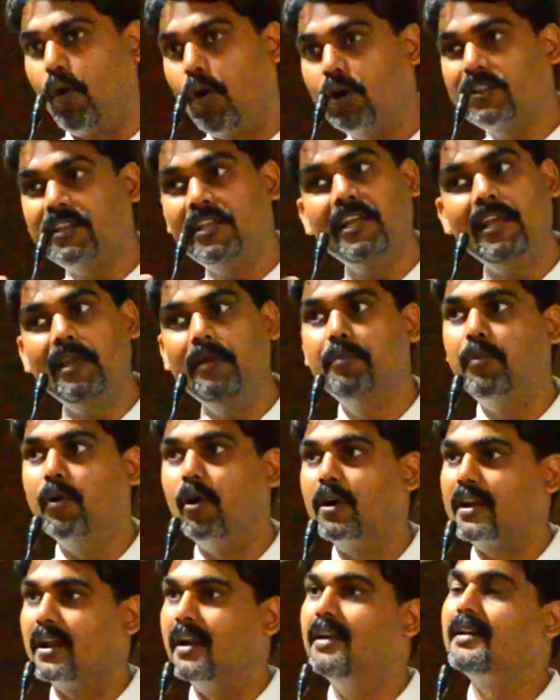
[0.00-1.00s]
बहुत ही
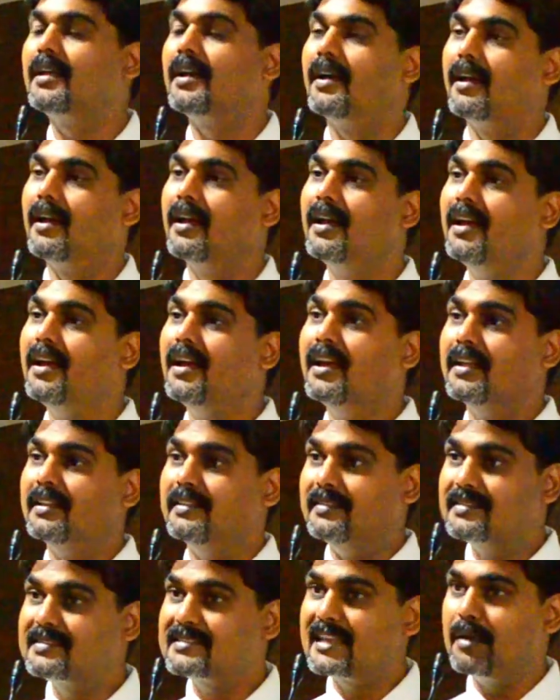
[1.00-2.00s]
इम्पोर्टेंट है
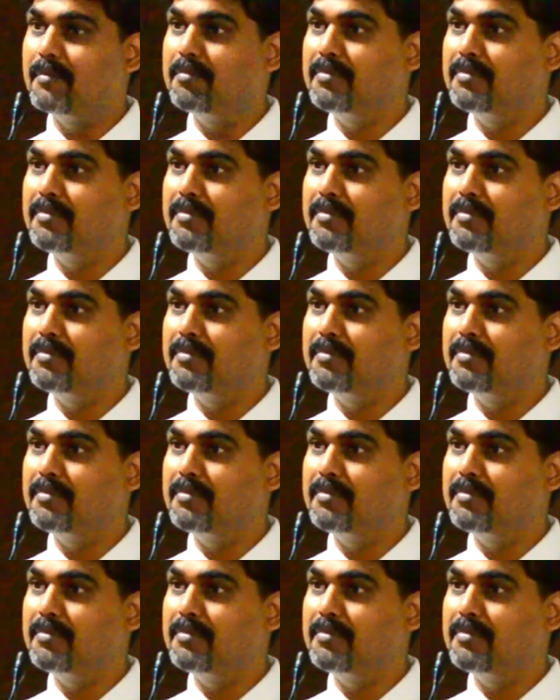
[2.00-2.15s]
जिसके